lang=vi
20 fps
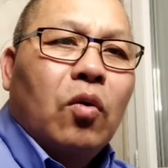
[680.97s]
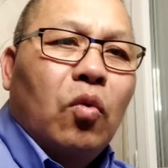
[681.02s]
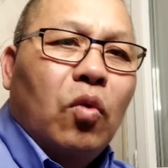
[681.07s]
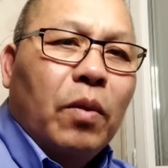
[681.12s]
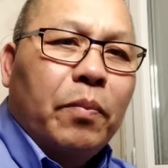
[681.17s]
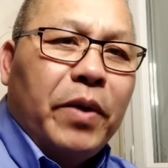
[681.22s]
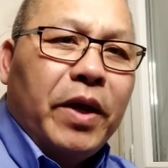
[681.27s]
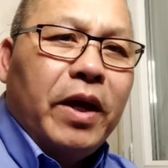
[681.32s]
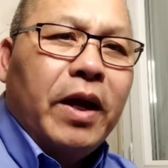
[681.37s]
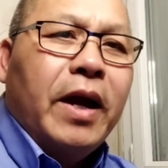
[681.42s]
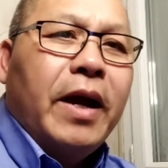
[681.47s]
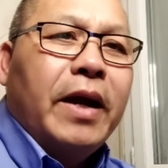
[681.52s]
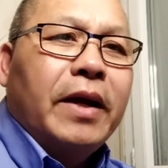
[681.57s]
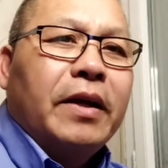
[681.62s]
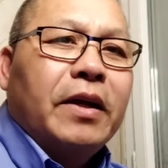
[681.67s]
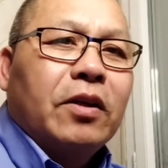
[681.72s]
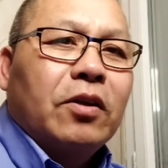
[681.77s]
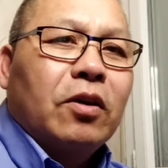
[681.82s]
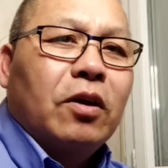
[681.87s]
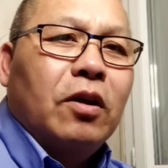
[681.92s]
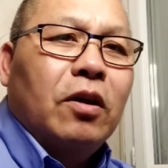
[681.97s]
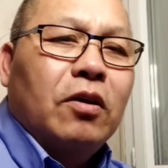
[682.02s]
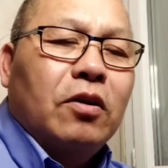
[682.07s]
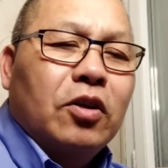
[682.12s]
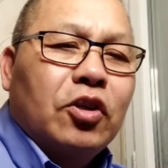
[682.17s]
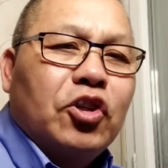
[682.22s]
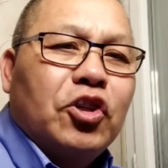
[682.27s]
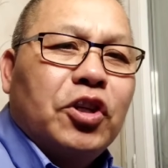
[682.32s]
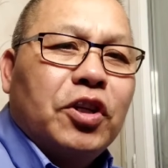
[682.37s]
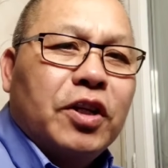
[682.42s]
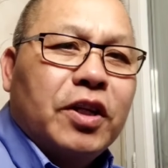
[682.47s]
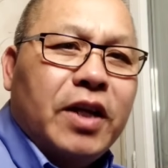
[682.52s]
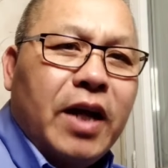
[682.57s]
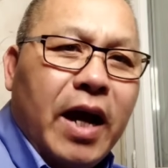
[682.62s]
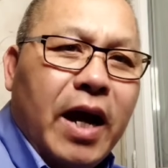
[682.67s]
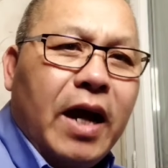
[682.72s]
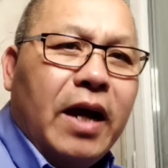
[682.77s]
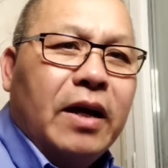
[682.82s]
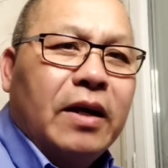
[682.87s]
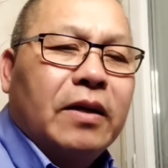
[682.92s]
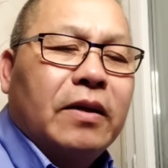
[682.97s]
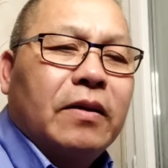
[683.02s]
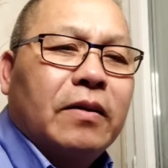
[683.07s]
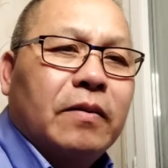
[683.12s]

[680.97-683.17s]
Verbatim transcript: ủa bé hai này cho lưỡi chỉnh ga